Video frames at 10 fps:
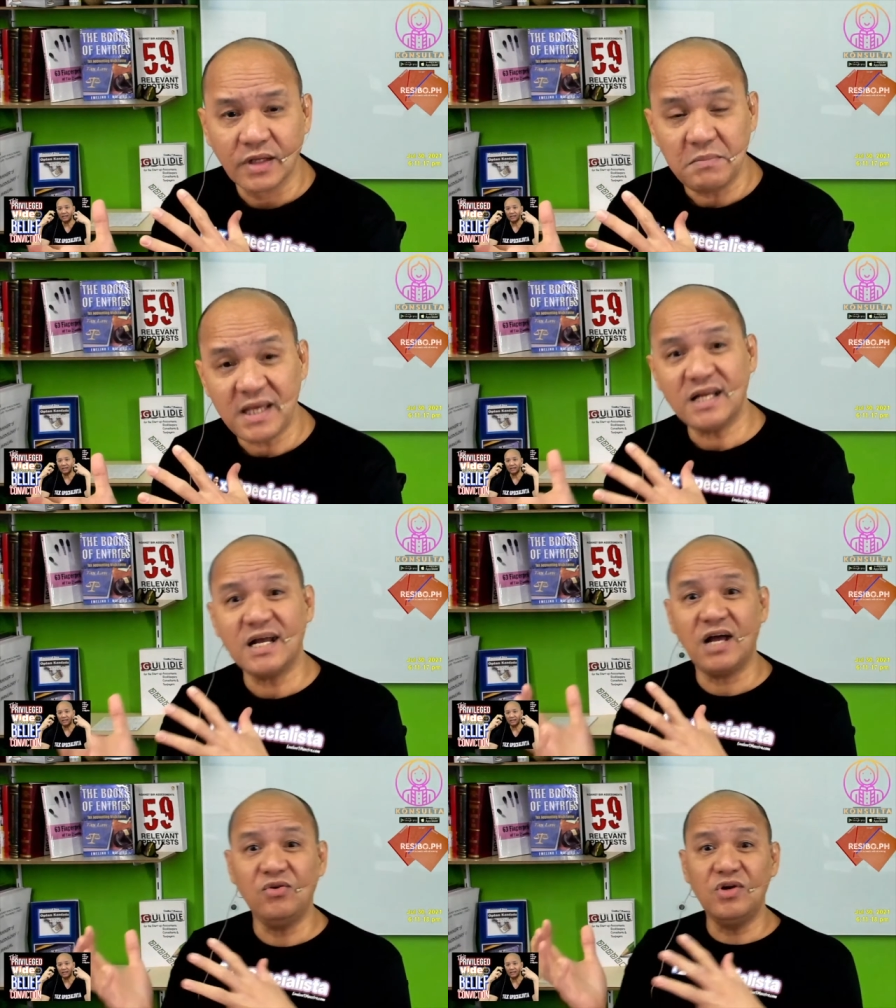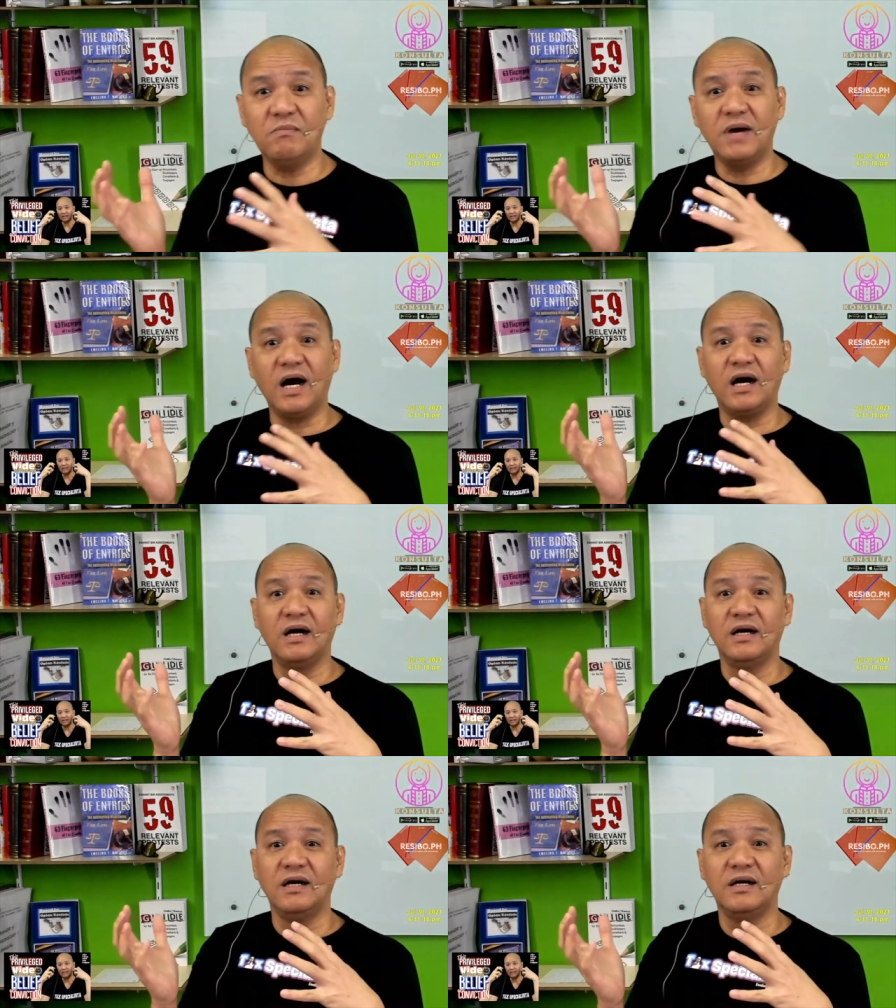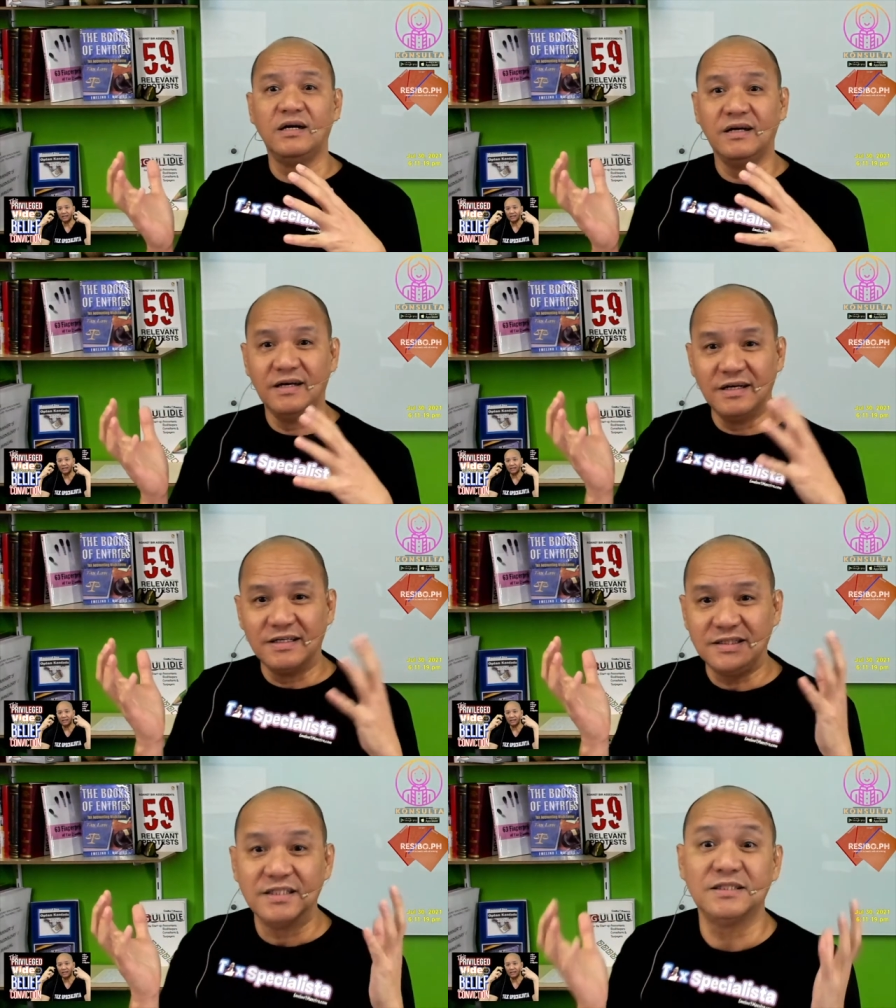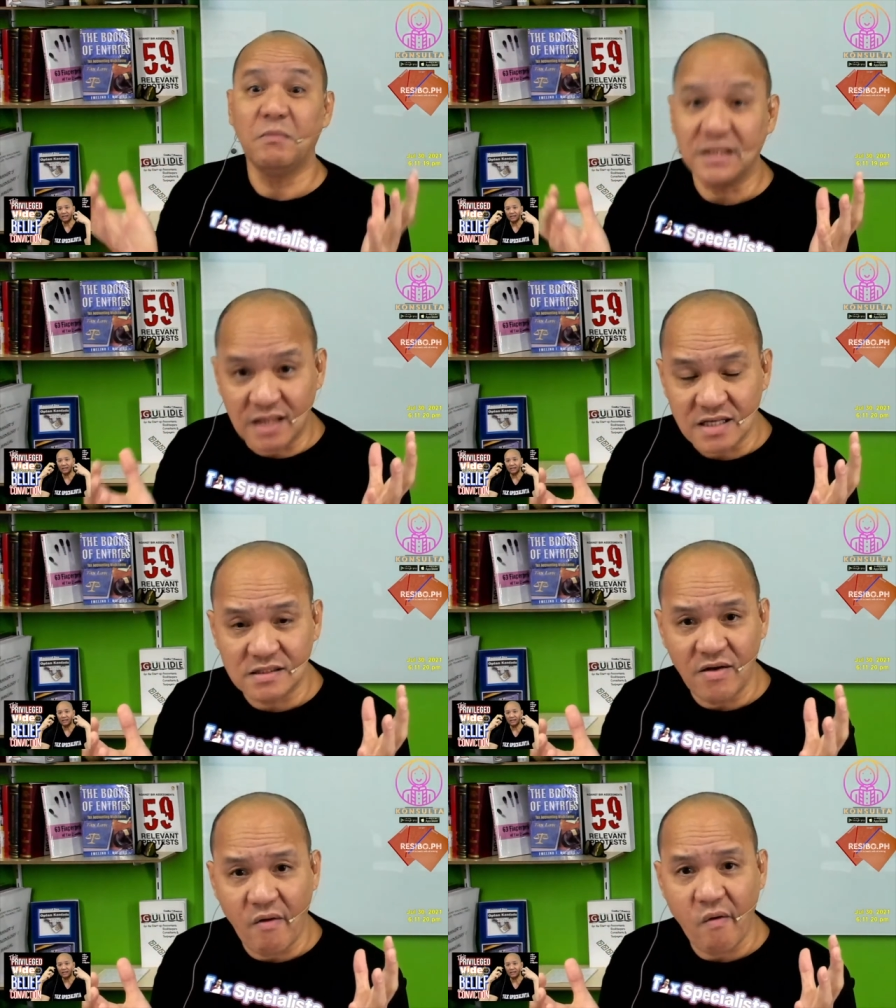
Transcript: May nanalo na ba sa batas?